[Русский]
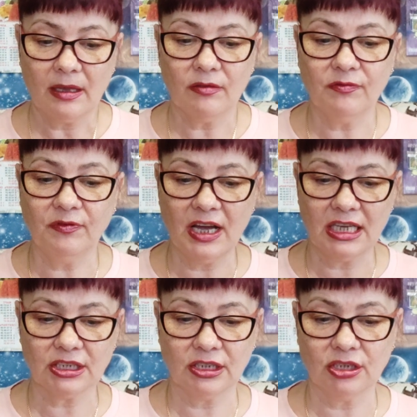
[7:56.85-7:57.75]

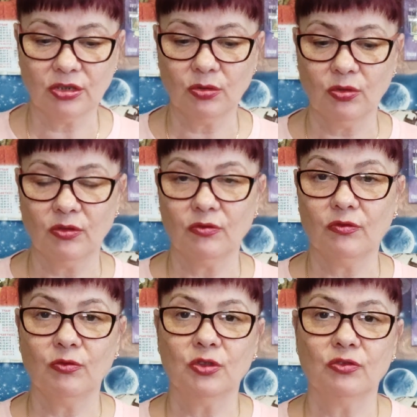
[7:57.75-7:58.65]
важное, что
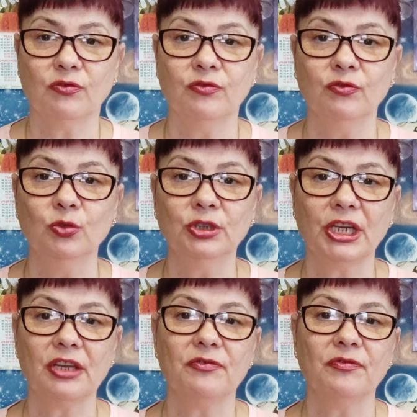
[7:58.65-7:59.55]
вот
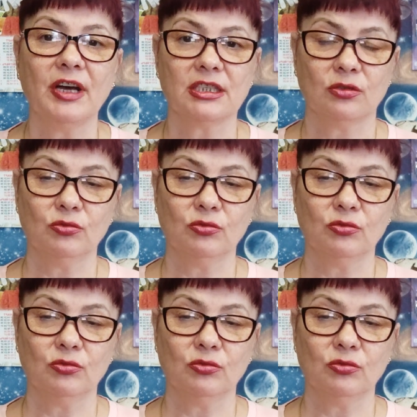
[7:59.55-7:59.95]
внутри вас